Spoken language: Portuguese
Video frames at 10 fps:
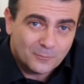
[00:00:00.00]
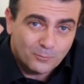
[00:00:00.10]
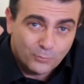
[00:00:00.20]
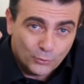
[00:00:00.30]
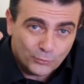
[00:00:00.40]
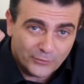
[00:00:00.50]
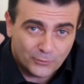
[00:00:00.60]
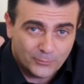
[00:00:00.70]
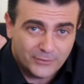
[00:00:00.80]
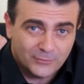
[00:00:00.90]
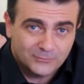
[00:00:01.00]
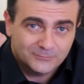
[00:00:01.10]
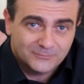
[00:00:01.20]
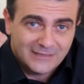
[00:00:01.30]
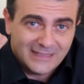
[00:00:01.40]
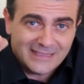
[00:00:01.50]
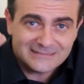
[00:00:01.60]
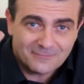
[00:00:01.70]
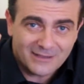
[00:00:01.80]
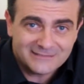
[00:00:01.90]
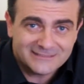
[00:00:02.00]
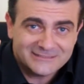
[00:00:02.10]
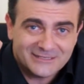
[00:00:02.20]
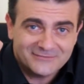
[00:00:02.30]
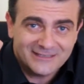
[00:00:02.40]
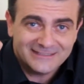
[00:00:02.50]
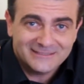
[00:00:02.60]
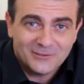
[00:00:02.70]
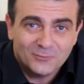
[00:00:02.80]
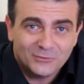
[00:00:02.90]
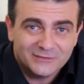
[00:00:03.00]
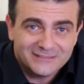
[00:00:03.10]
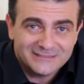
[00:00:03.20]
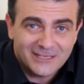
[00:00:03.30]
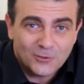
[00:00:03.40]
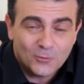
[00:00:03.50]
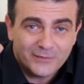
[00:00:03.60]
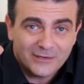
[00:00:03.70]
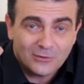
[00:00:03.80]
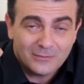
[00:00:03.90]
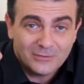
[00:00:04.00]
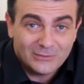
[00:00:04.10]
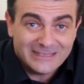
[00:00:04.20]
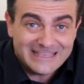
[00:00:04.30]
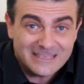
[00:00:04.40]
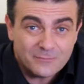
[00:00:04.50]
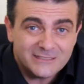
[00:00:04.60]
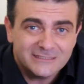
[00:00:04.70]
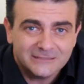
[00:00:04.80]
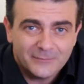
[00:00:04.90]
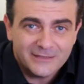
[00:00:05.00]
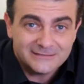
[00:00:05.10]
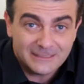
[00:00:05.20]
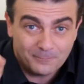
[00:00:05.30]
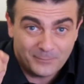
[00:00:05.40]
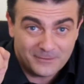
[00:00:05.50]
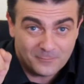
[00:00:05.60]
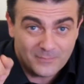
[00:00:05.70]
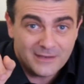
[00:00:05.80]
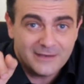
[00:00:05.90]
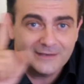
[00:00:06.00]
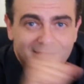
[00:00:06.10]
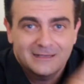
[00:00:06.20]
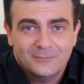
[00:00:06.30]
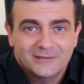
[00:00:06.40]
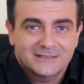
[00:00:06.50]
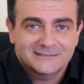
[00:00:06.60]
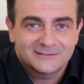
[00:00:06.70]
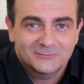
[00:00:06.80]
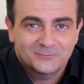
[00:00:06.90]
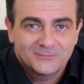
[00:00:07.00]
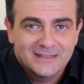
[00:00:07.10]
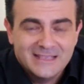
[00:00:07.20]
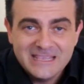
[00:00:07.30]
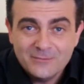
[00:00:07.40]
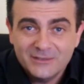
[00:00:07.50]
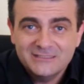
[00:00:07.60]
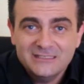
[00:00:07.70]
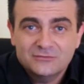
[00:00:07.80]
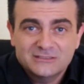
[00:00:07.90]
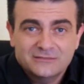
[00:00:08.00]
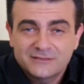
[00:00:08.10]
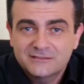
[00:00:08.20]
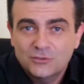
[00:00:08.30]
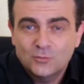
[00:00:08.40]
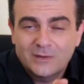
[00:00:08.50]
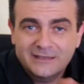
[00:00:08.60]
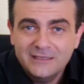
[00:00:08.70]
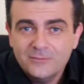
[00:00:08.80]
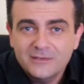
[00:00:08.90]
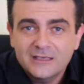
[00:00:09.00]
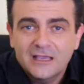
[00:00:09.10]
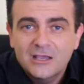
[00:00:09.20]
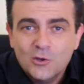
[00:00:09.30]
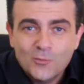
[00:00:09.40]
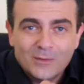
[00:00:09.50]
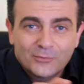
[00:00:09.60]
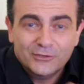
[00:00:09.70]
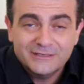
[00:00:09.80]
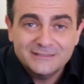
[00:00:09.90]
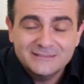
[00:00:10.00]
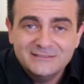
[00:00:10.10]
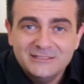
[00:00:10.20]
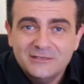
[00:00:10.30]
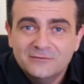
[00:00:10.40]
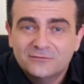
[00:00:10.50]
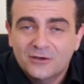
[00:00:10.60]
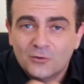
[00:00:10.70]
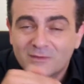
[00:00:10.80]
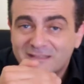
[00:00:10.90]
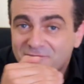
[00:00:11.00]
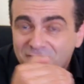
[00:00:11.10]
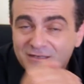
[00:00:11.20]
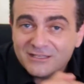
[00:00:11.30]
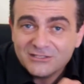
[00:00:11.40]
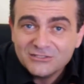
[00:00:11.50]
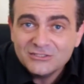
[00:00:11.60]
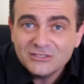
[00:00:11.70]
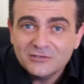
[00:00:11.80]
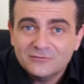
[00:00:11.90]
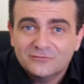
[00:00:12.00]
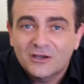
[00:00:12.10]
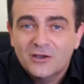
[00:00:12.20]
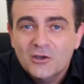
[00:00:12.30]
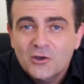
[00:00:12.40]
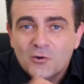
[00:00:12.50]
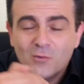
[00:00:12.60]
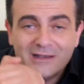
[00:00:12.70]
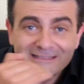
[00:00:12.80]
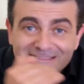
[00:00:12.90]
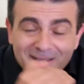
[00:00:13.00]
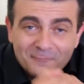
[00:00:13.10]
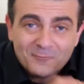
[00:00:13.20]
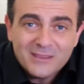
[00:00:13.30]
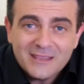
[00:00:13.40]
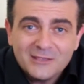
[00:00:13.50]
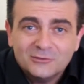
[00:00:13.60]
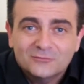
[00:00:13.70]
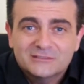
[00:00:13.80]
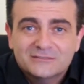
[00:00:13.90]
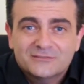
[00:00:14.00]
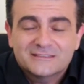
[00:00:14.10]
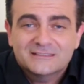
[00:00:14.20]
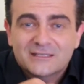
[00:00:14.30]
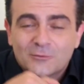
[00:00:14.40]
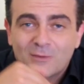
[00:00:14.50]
puro europeu. Essa máscara de caviar tem o poder de recuperar o cabelo imediatamente na primeira aplicação. Imagine você fazer uma química, uma progressiva, uma definitiva, um alisamento, você fazer uma